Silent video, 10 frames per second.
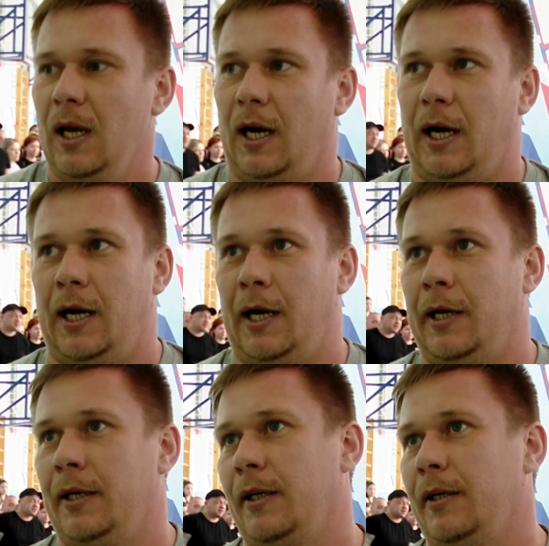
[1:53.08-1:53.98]

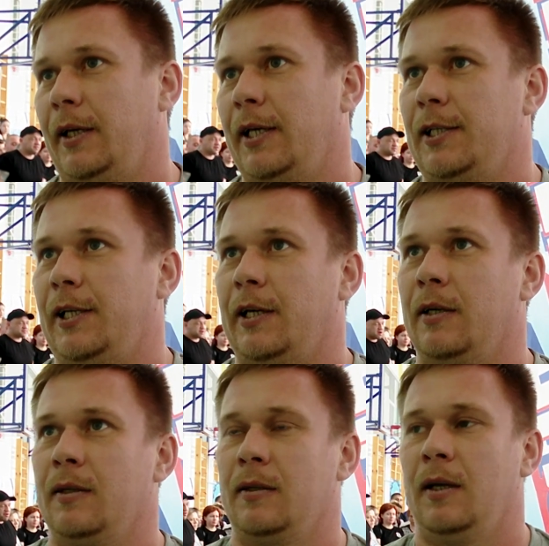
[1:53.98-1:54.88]
А если
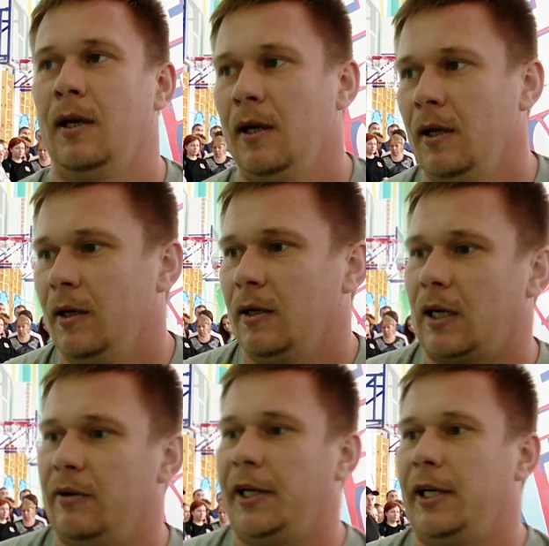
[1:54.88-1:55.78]

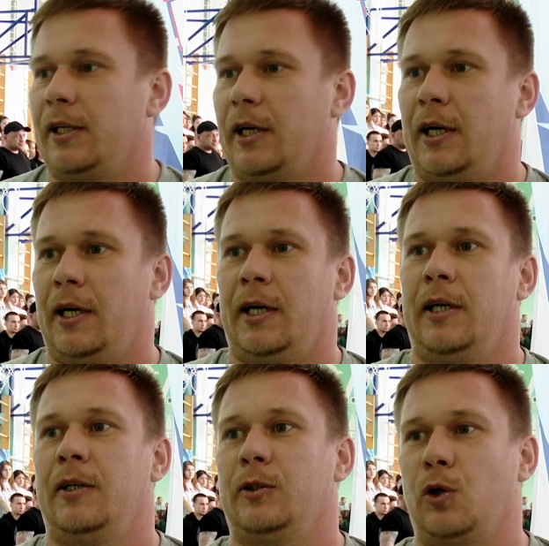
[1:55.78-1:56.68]
говорить о
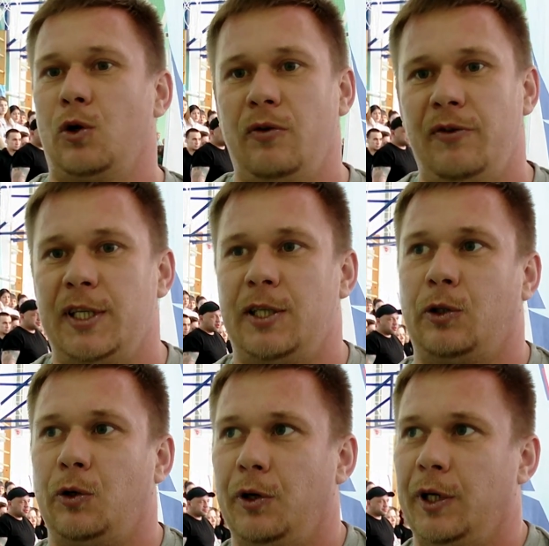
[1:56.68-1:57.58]
другом весе,
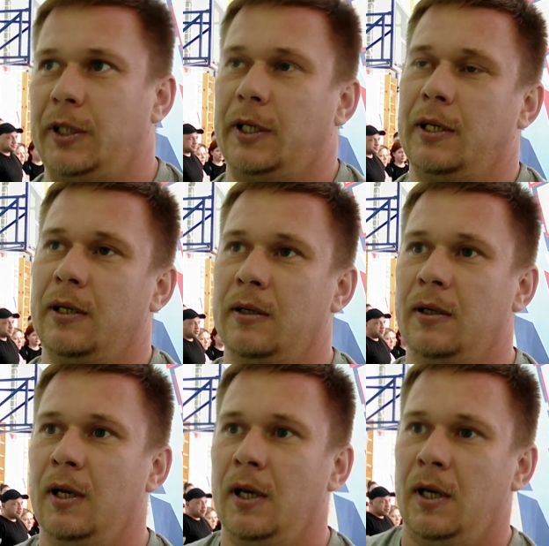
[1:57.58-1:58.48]
то это
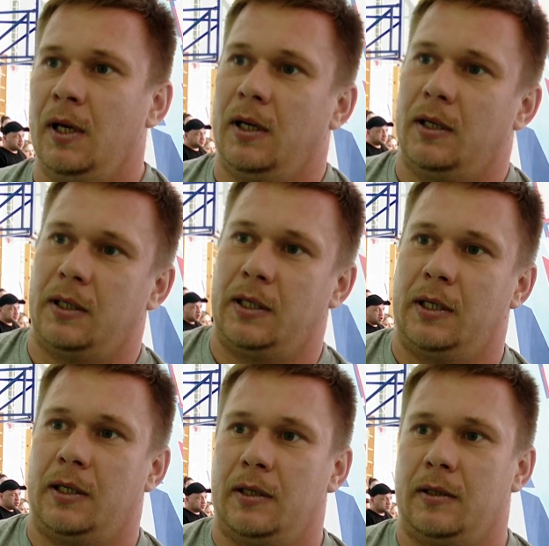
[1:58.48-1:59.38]

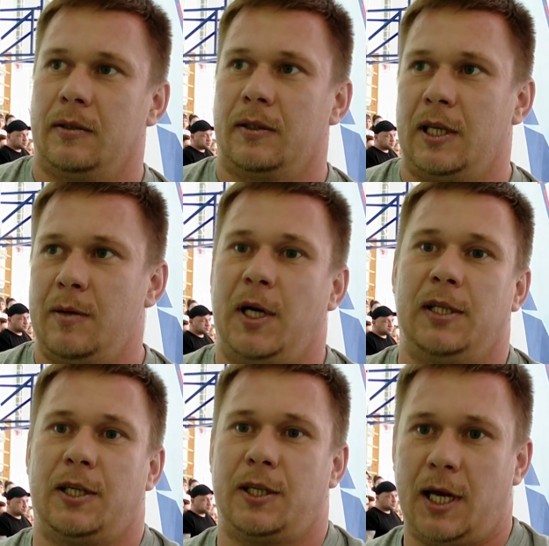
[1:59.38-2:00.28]
Э,
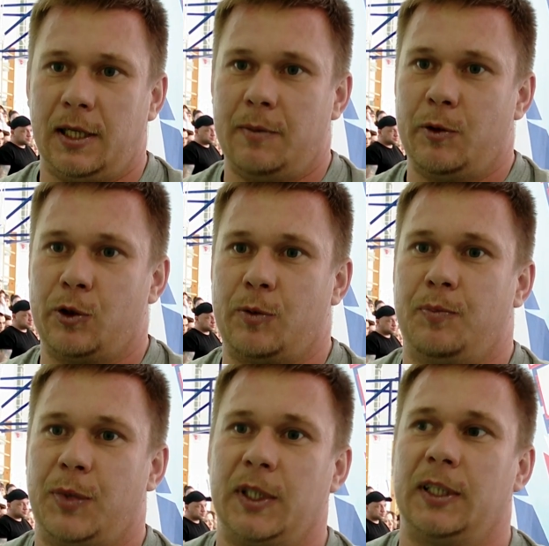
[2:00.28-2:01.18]
занимался штангами,
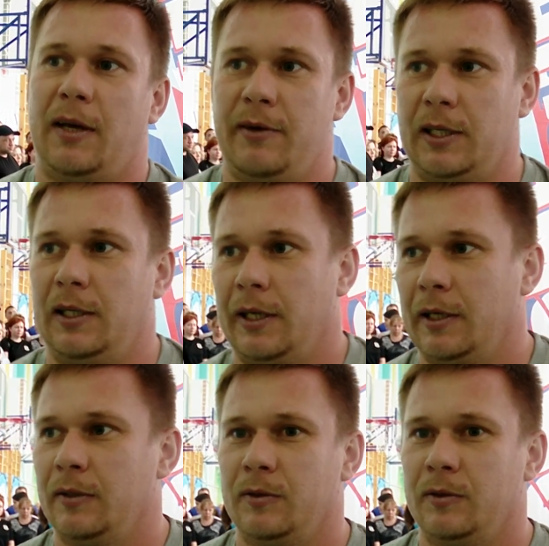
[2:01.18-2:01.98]
подготовительные